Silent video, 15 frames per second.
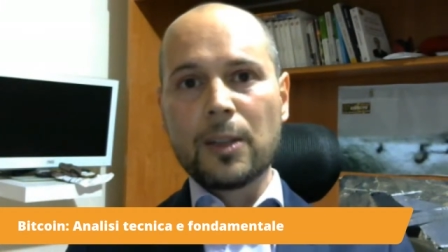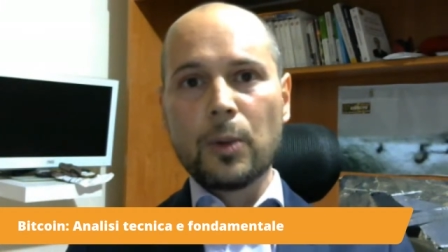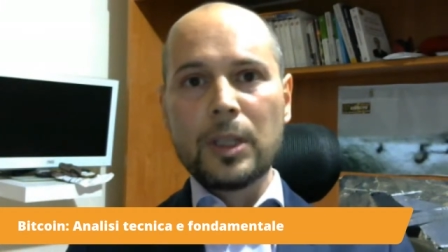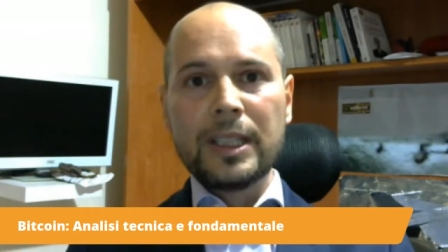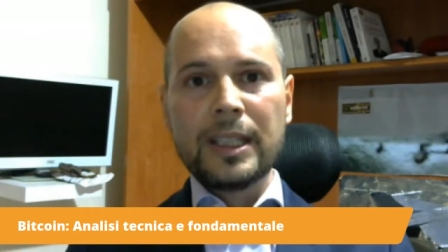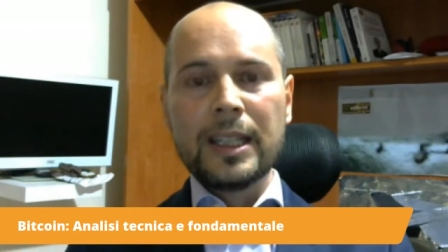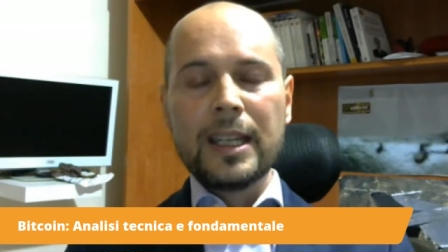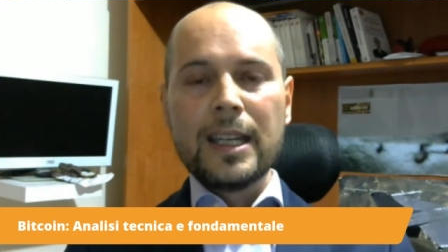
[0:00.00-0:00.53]

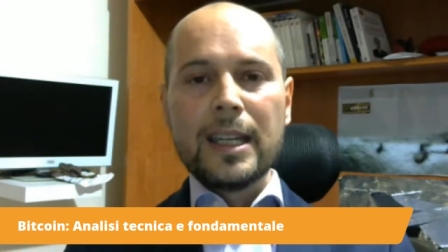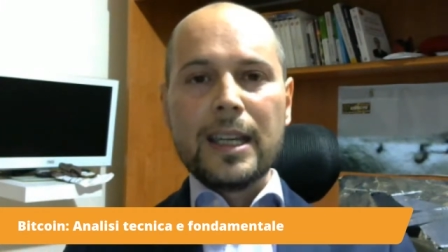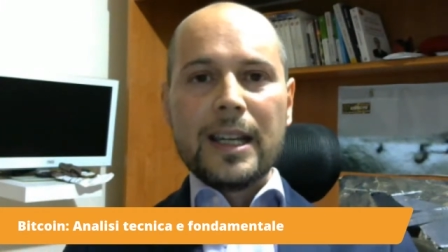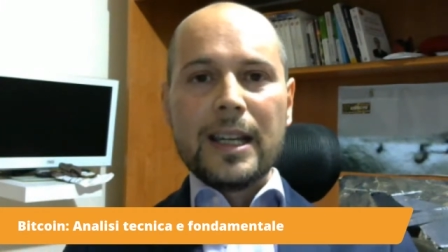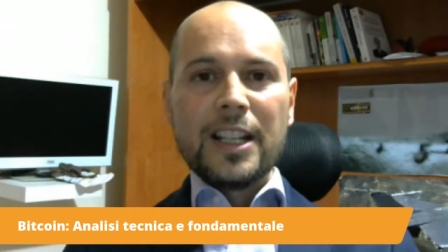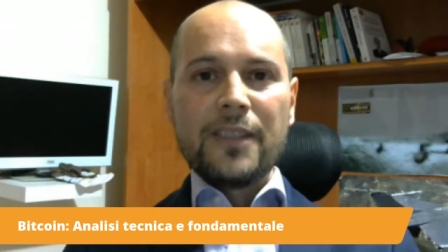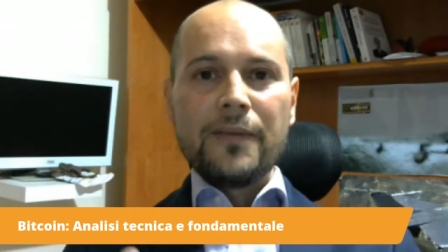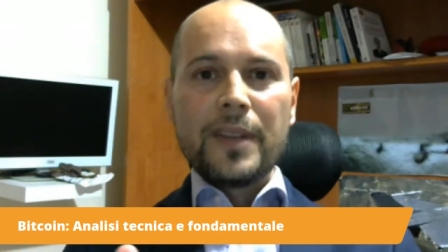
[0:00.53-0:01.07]
quindi quindi
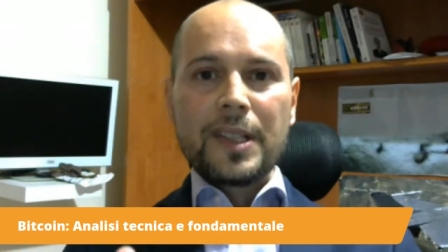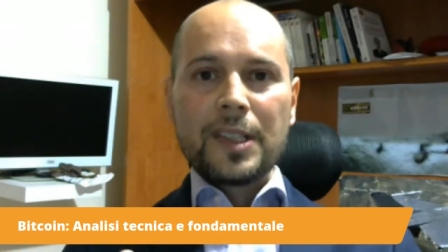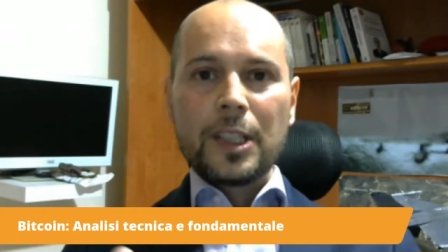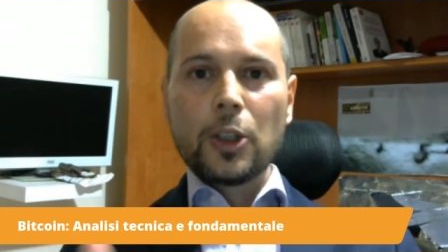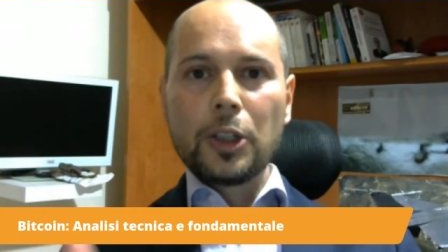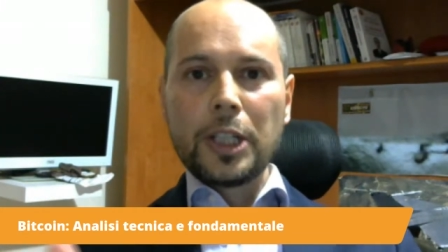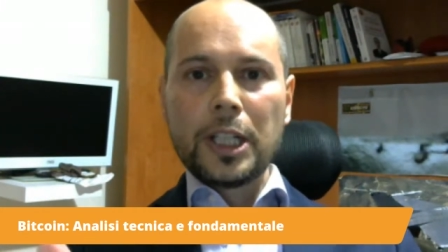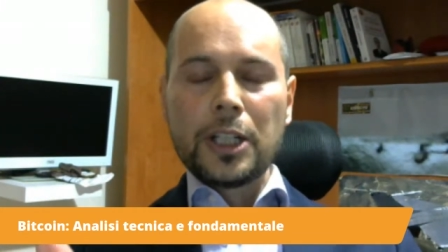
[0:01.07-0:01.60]
gli
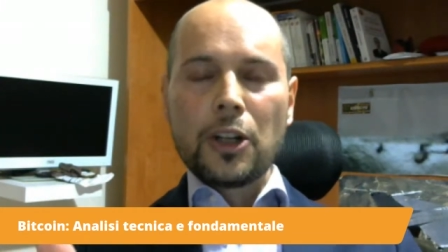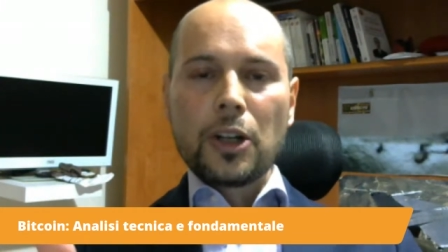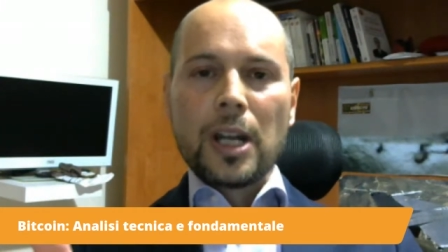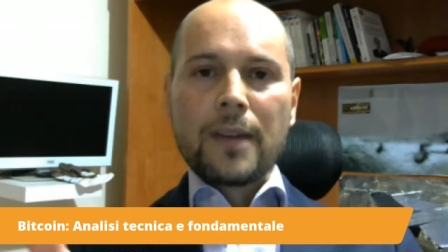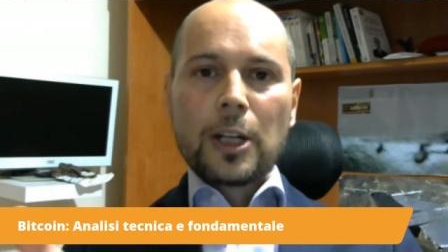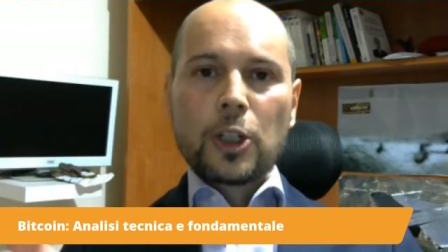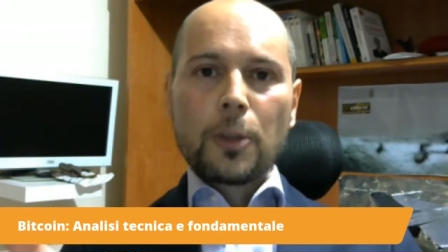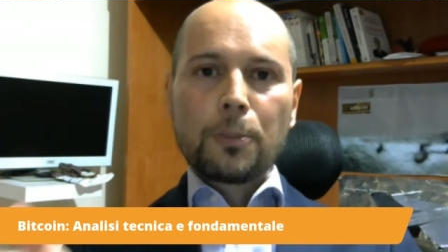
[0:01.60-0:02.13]
investitori non
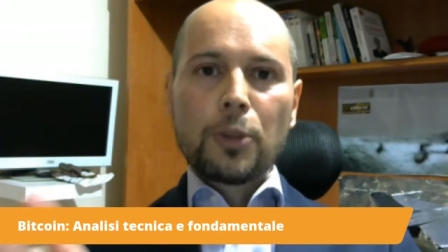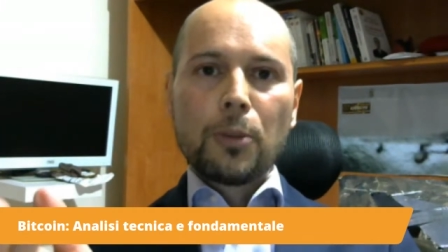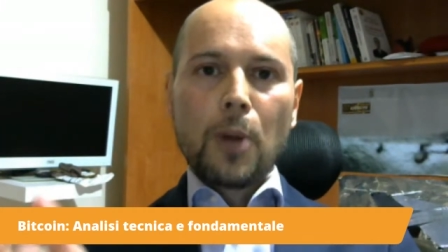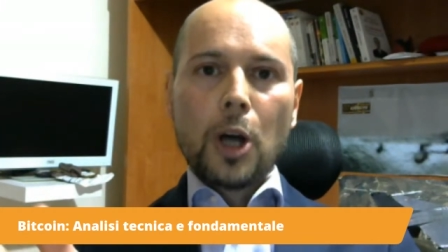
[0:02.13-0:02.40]
avranno più